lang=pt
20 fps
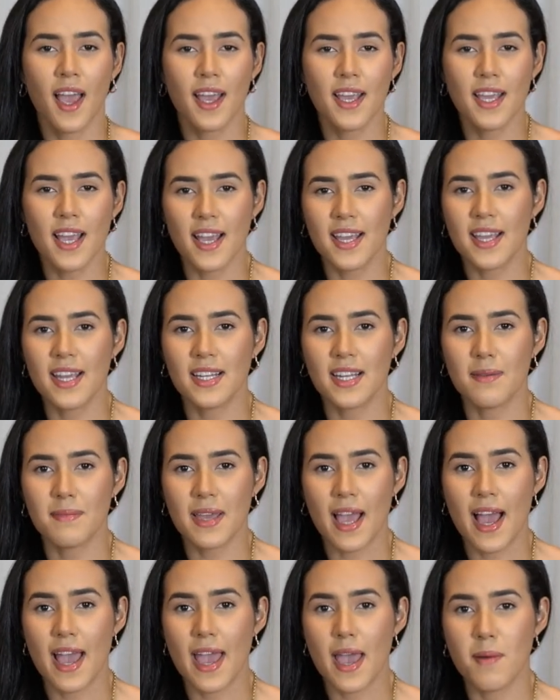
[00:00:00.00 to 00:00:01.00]
E aí, na
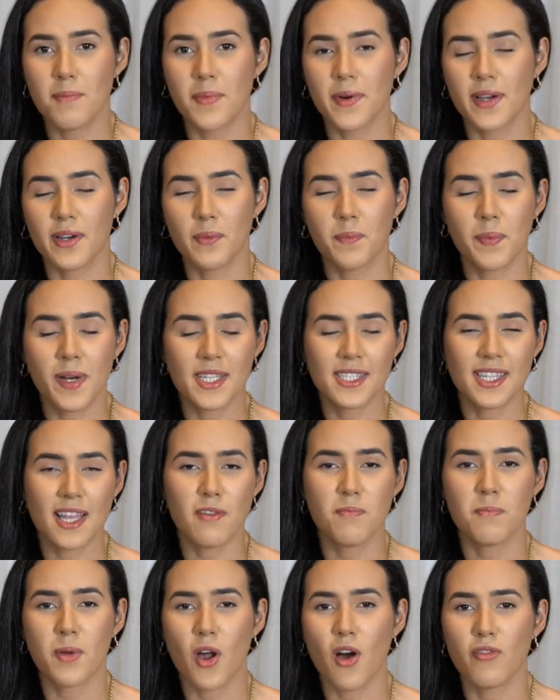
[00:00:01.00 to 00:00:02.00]
minha época, eu
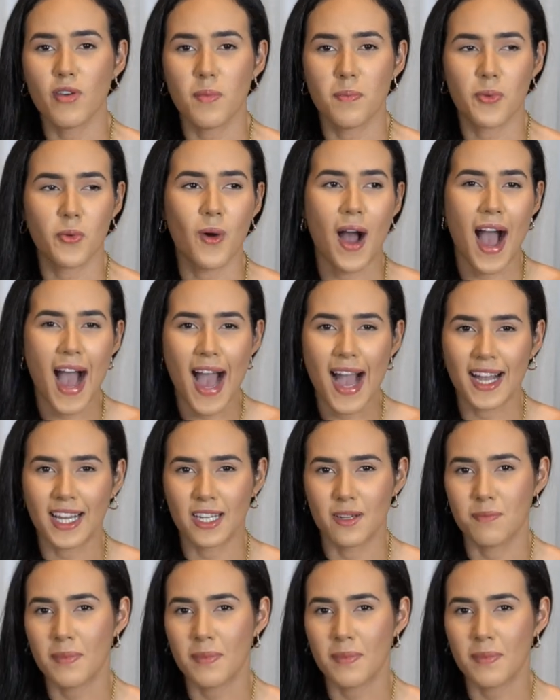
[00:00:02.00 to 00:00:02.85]
prestei prova para o Acre,